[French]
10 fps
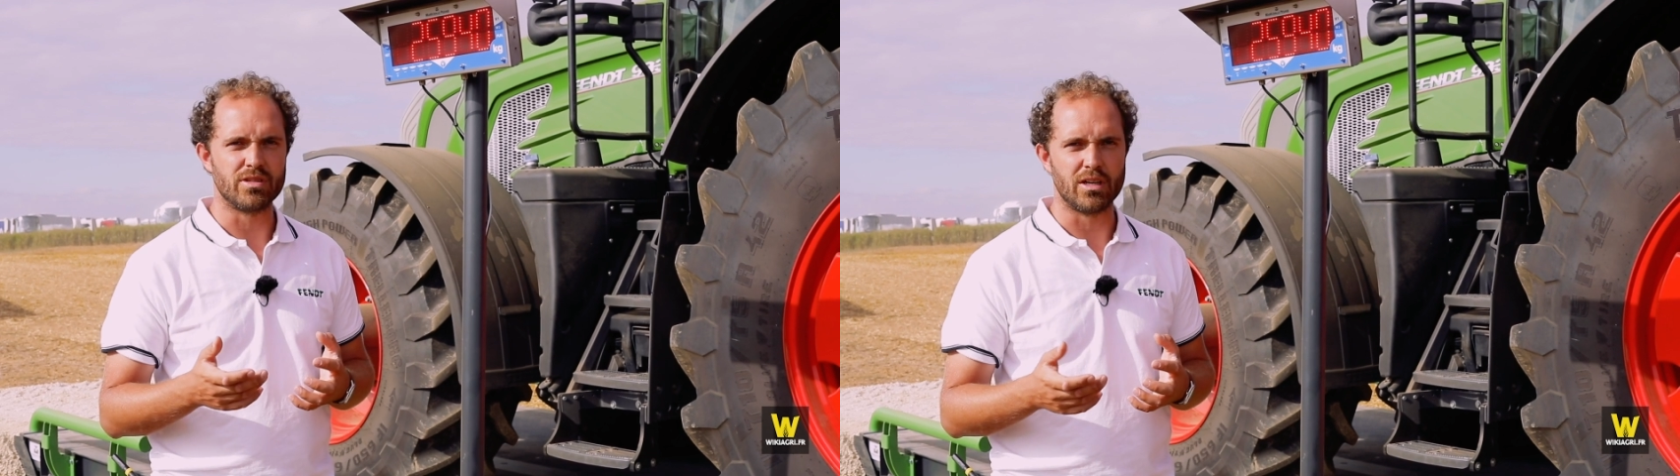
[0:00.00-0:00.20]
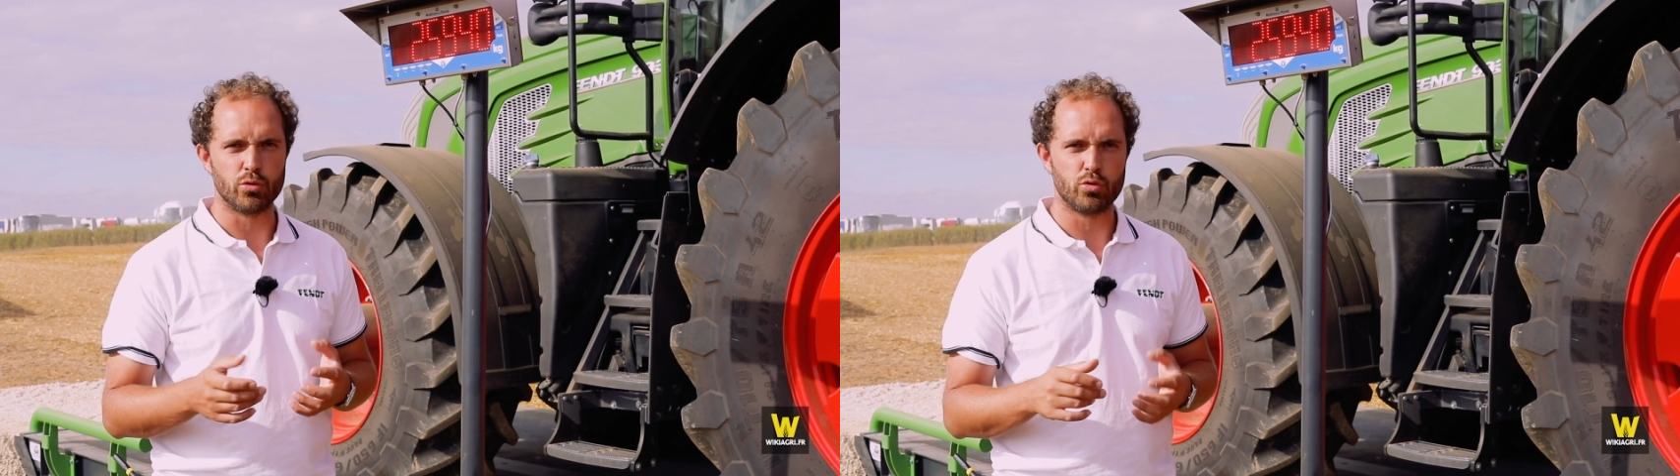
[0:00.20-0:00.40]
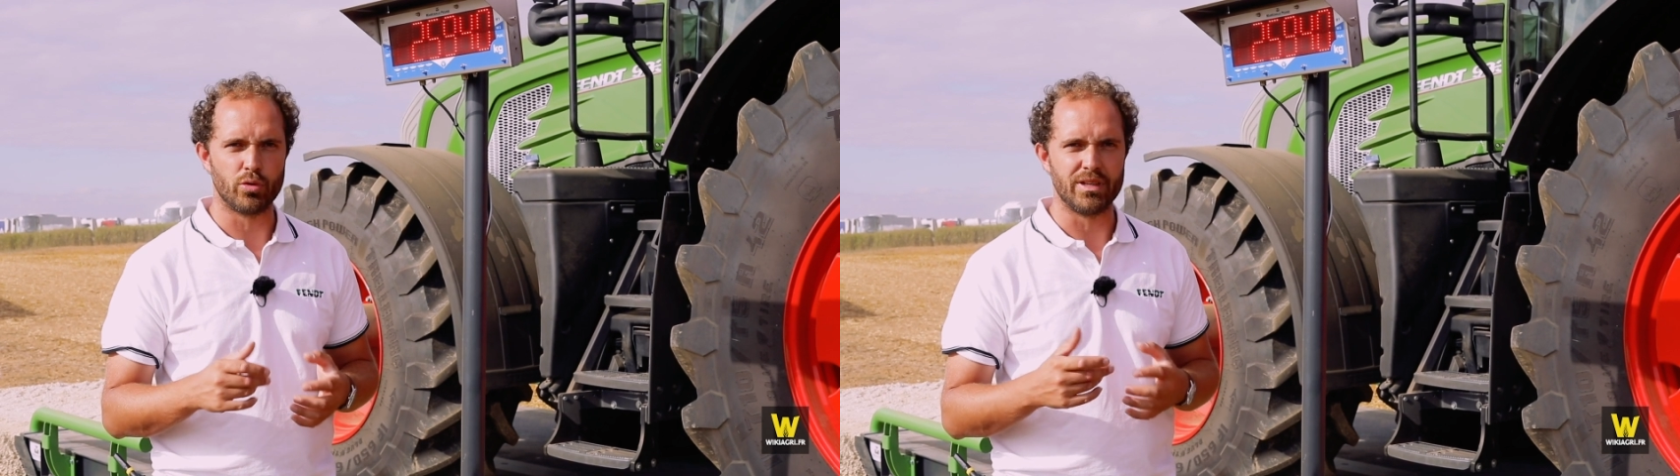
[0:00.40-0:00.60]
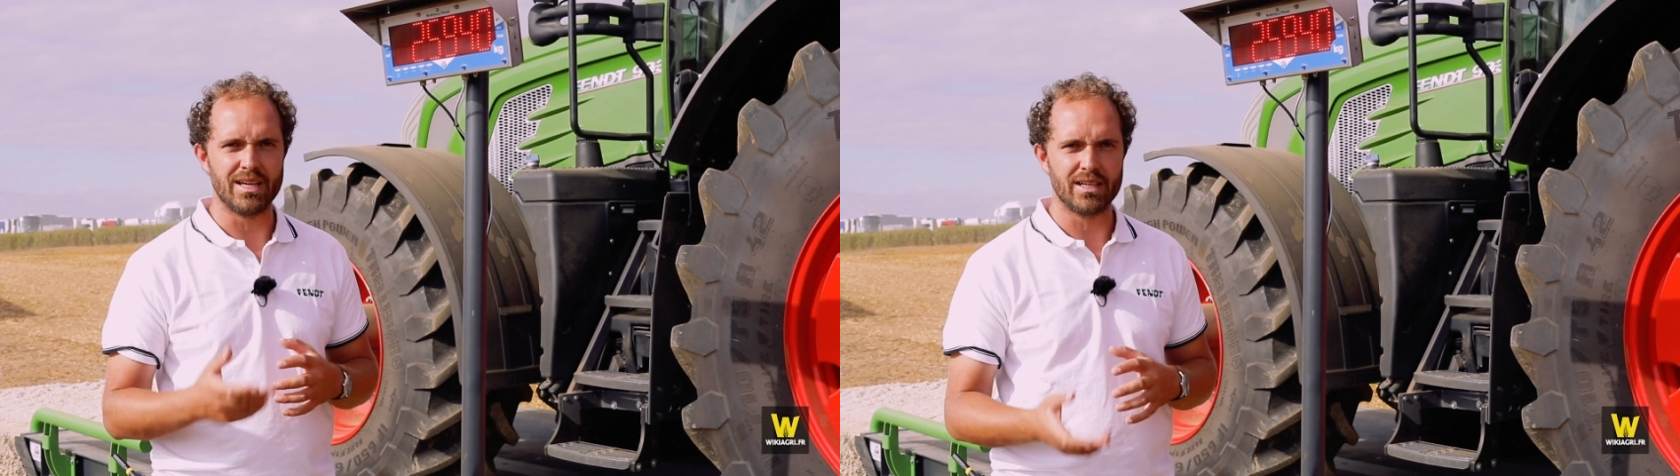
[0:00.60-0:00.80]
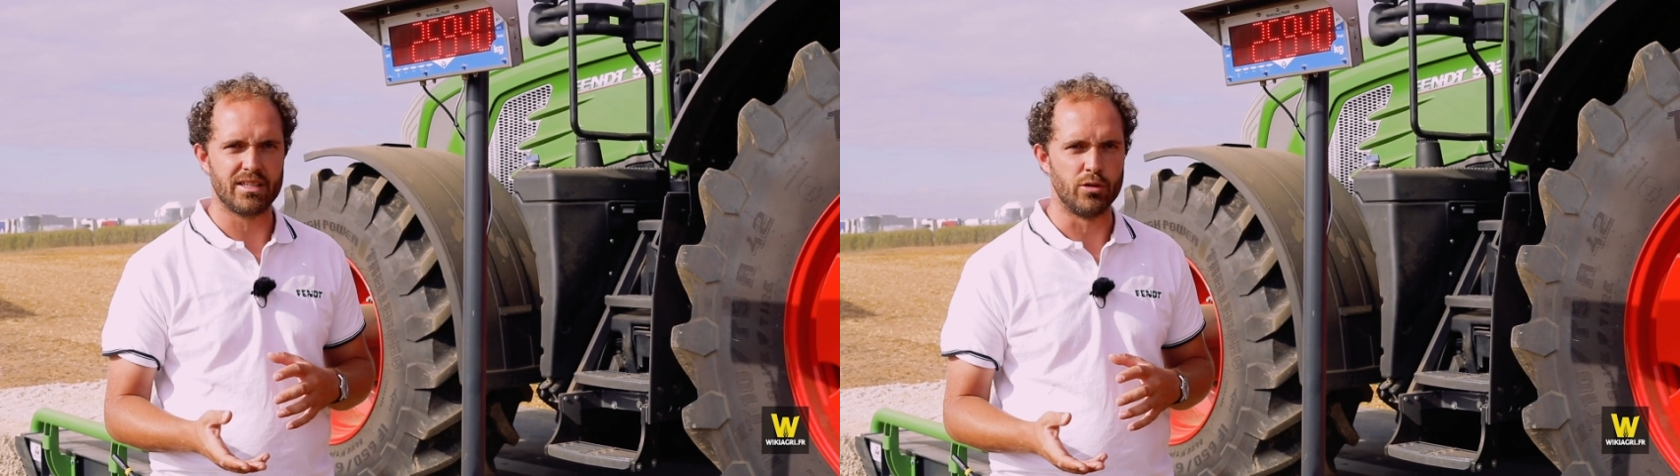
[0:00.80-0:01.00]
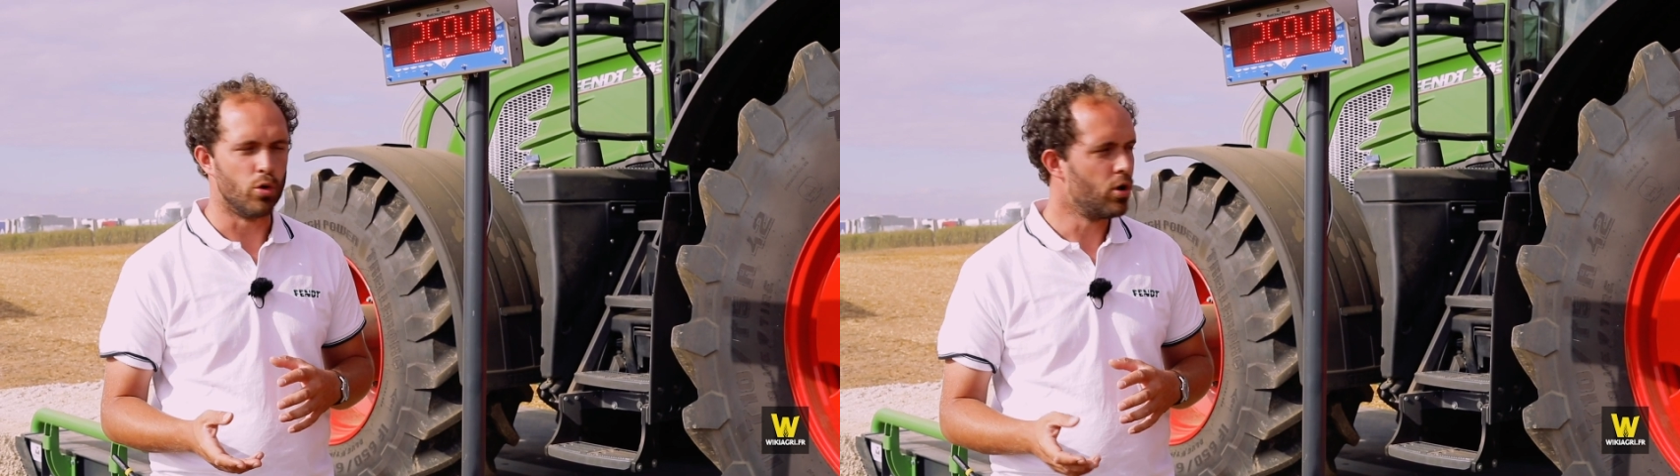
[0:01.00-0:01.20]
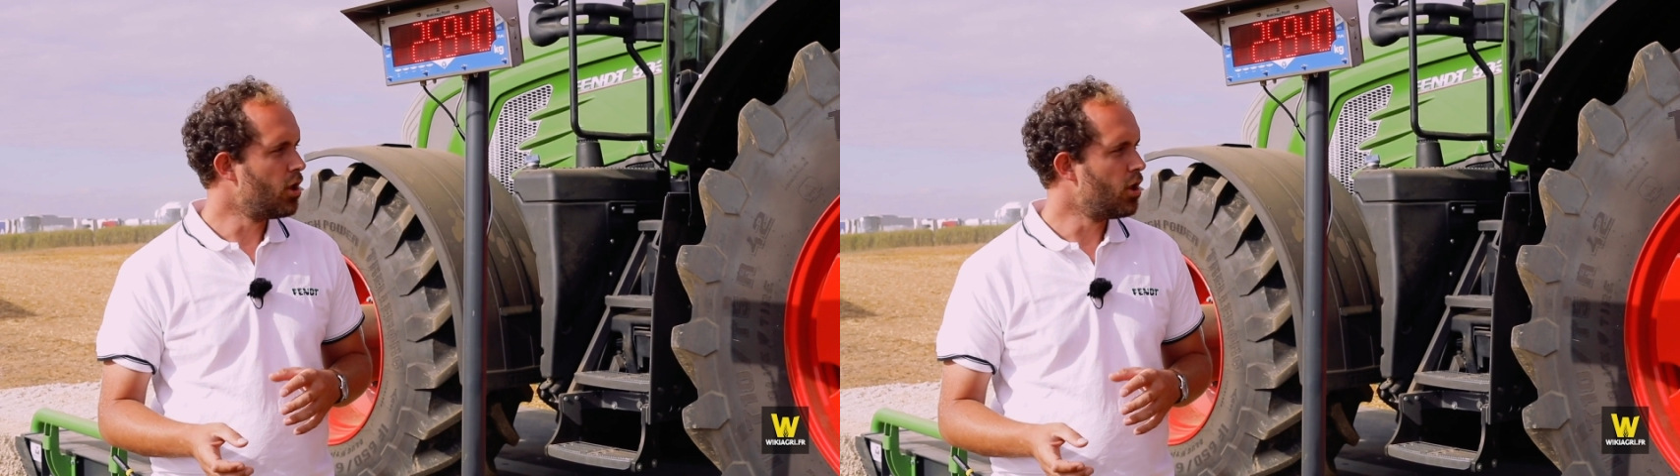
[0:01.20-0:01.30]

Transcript: aux alentours des 1 kg.